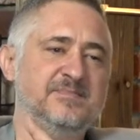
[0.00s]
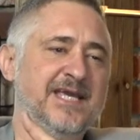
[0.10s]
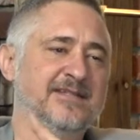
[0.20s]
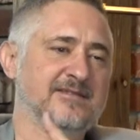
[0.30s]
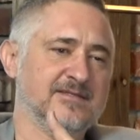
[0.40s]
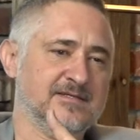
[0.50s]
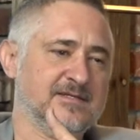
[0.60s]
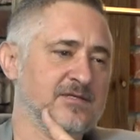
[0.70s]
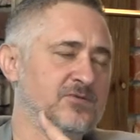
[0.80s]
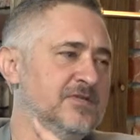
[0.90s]

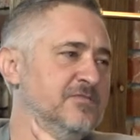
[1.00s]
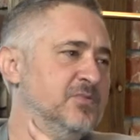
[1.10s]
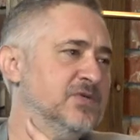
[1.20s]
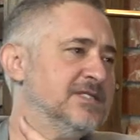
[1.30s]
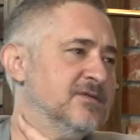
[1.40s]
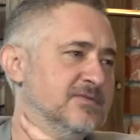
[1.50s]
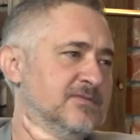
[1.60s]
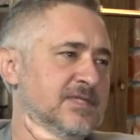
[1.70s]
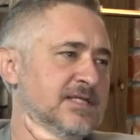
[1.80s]
zmiennych, tak, które wpłyną